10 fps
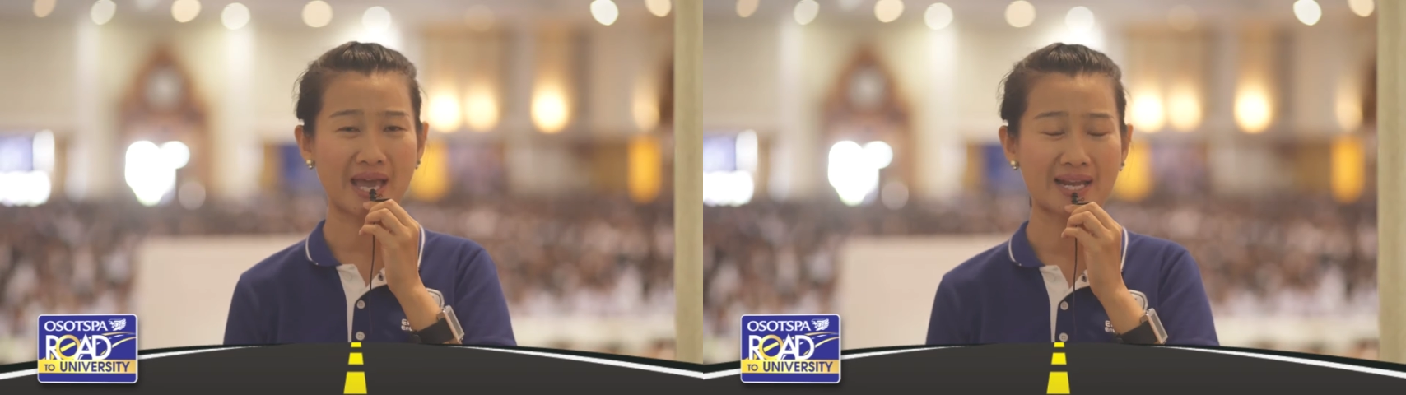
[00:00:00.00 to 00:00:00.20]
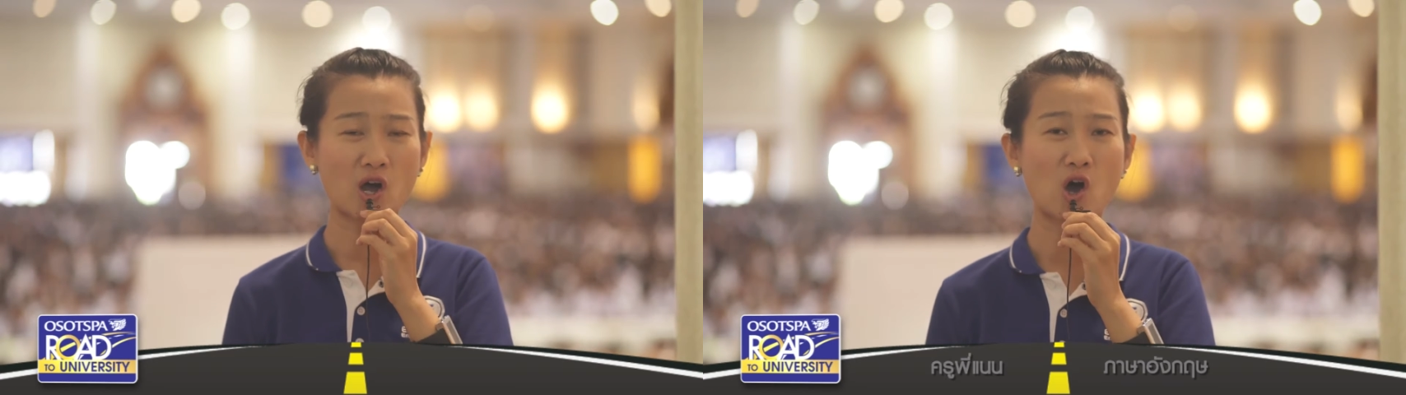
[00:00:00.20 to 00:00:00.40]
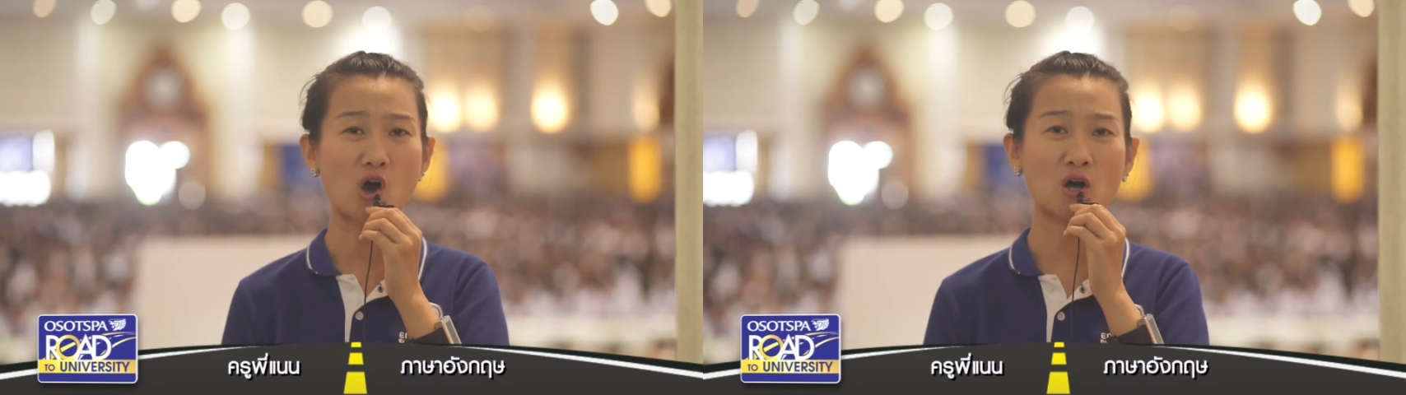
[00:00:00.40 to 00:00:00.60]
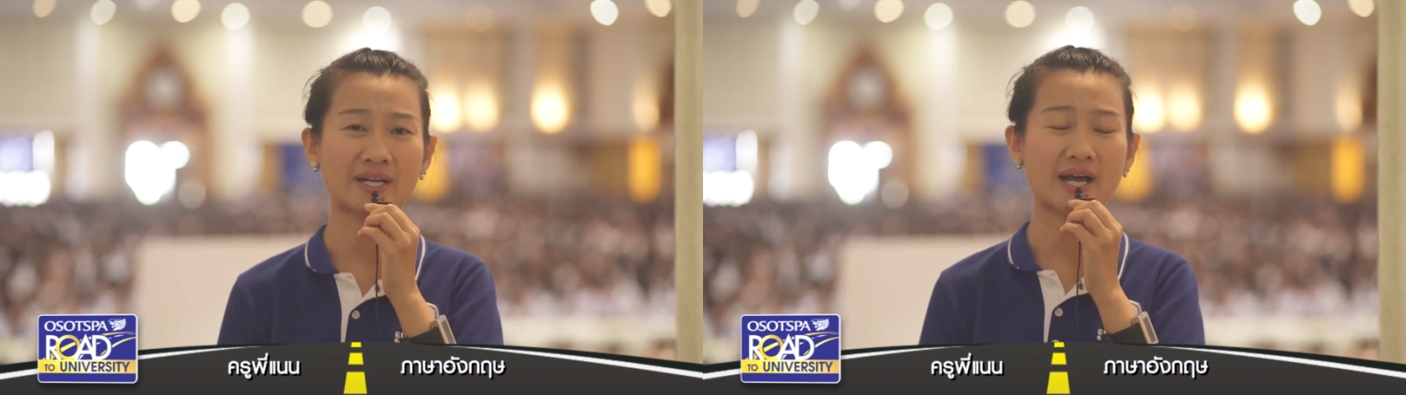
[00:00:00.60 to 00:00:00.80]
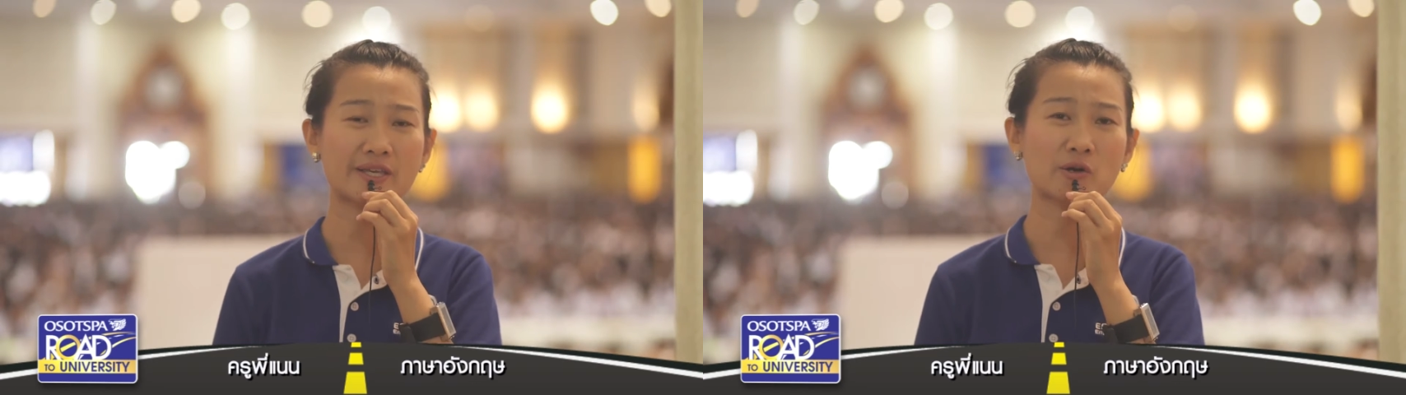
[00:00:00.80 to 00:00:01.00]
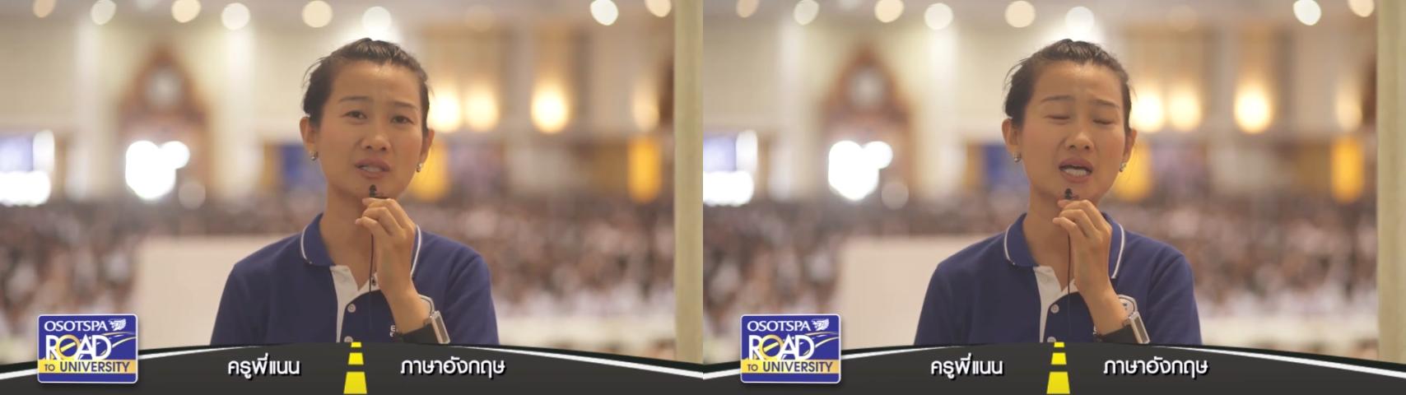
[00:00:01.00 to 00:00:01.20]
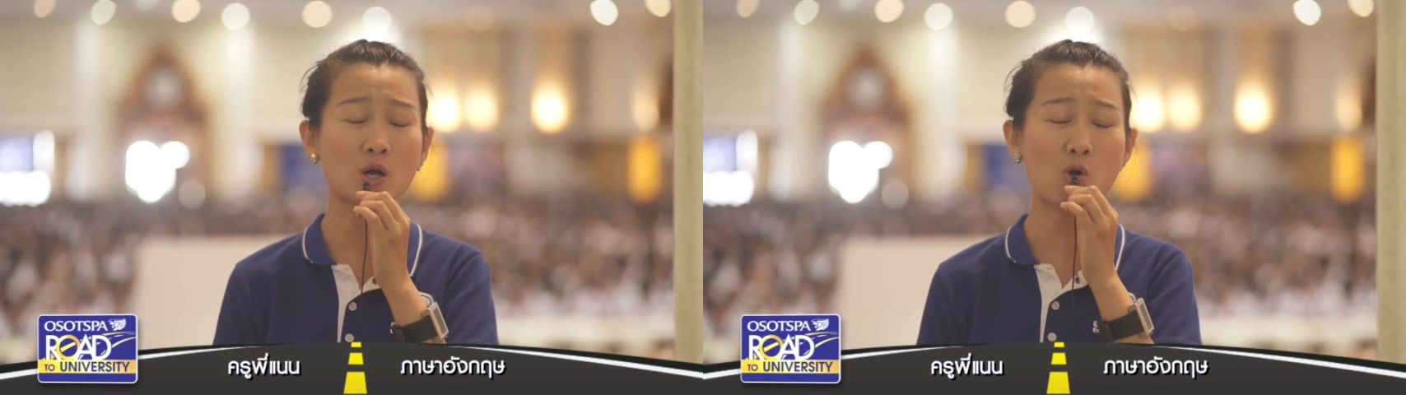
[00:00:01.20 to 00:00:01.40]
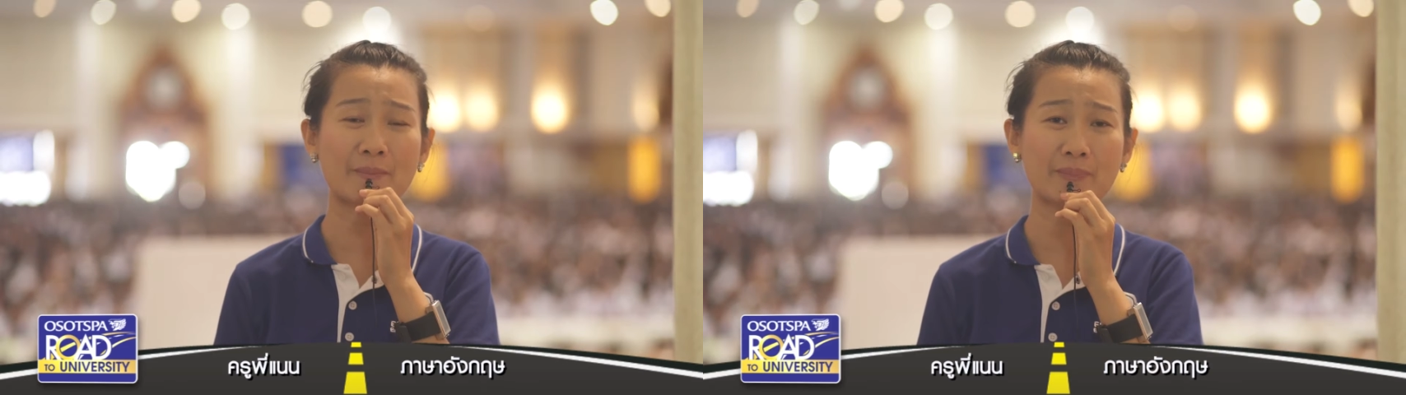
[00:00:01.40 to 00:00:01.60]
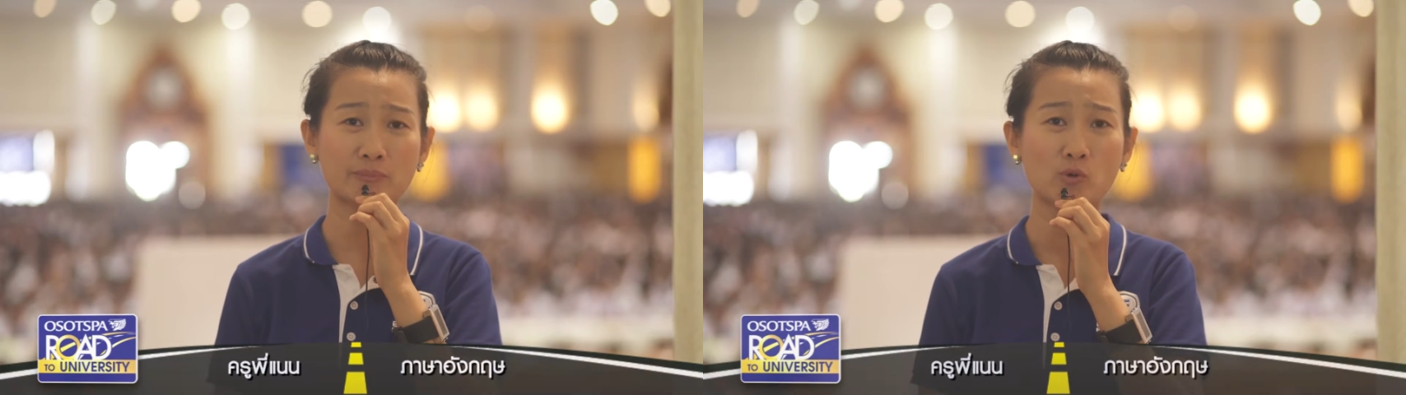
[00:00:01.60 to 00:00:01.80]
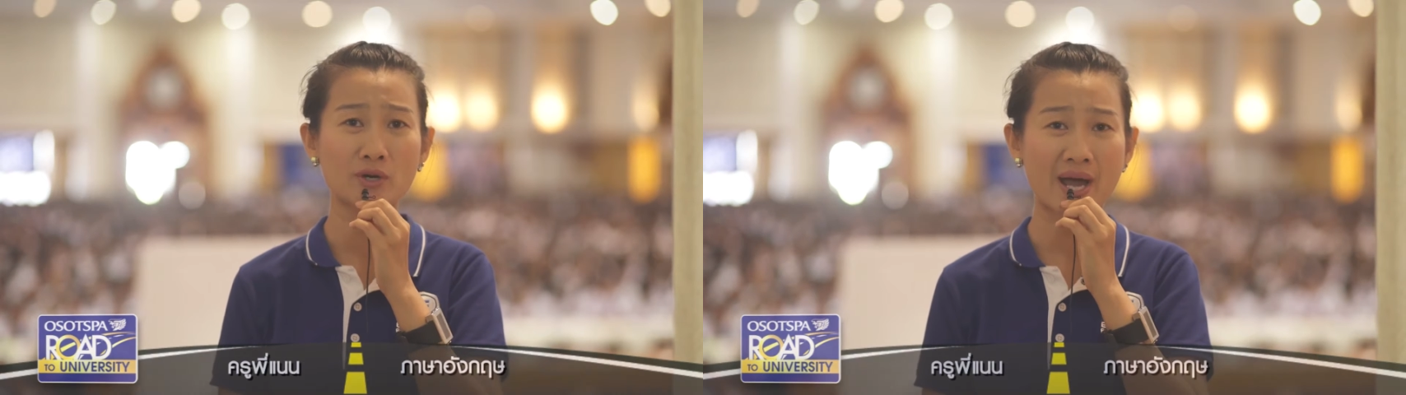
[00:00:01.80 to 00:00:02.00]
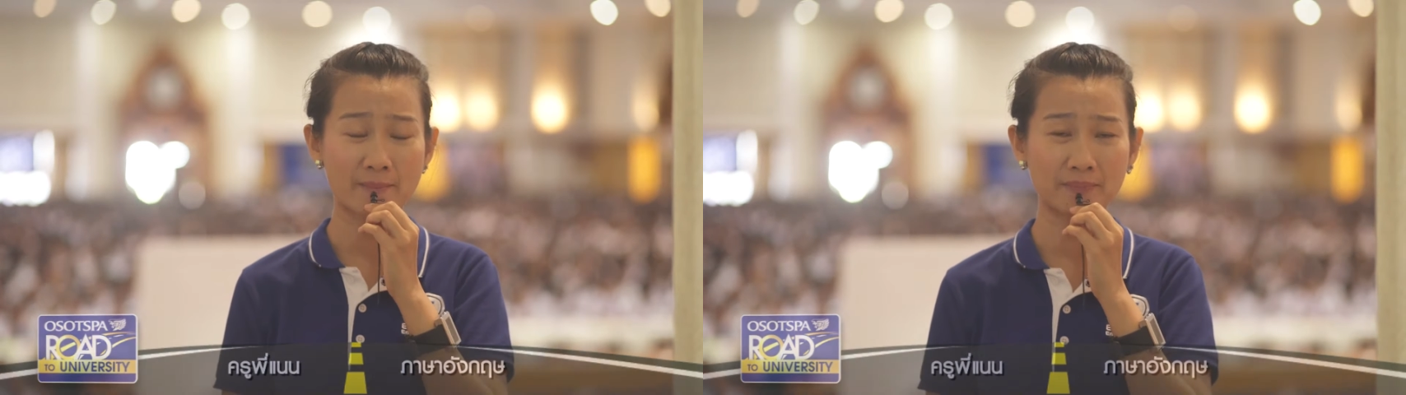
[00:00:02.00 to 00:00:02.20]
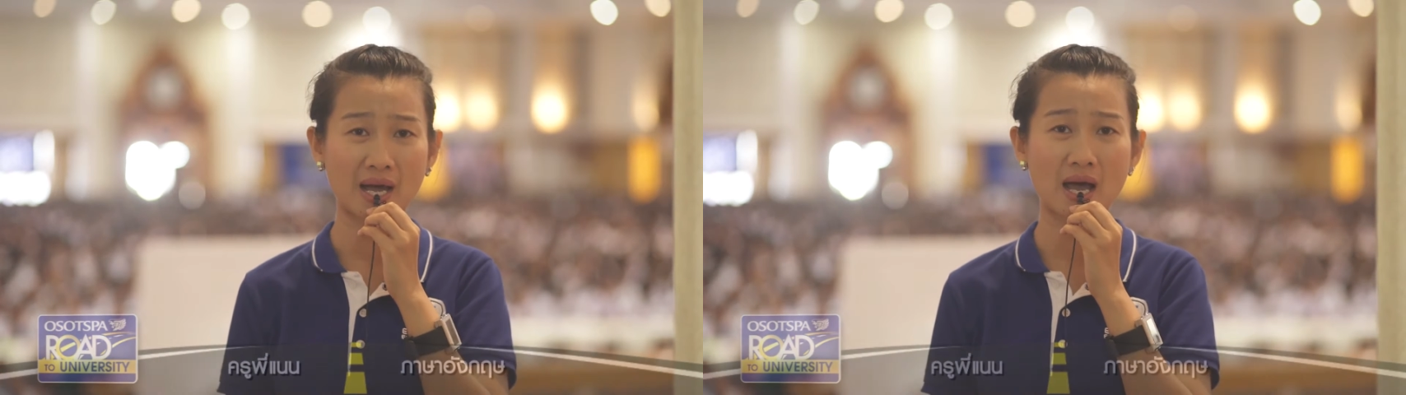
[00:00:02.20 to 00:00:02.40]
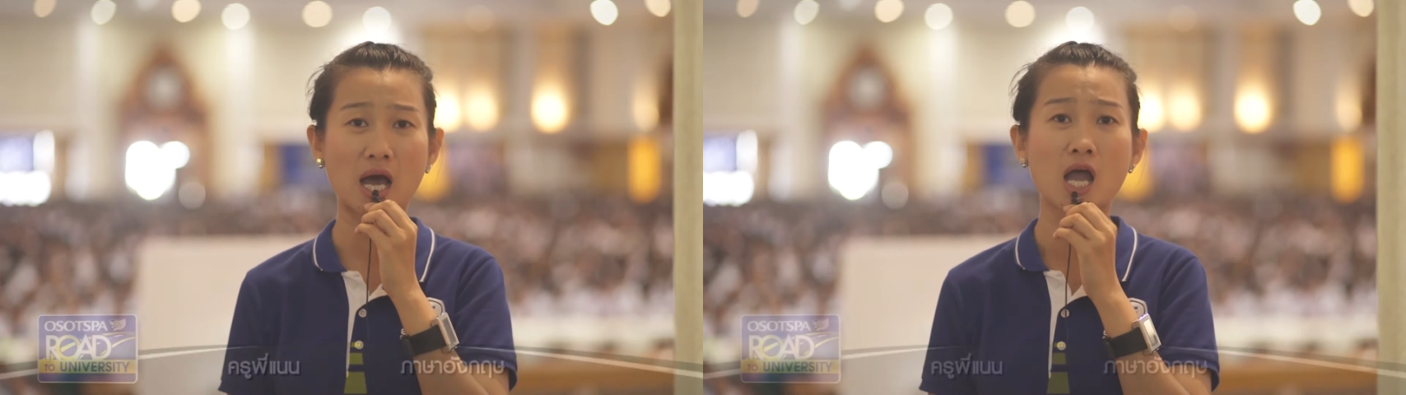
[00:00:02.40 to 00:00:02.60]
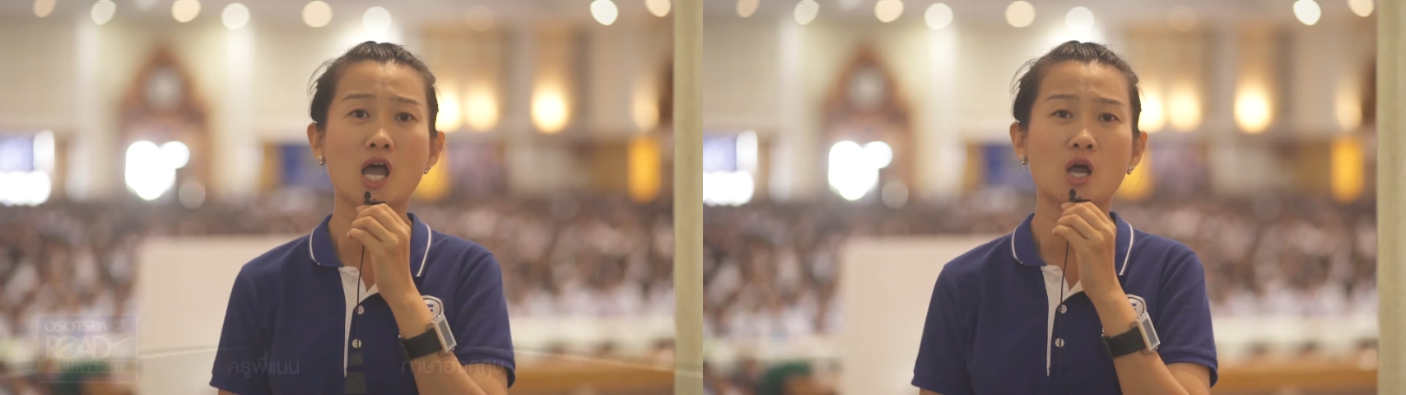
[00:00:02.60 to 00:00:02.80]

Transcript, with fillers: แกดออกนะคะ เกี่ยวกับเรื่องความเป็นผู้นำนะคะ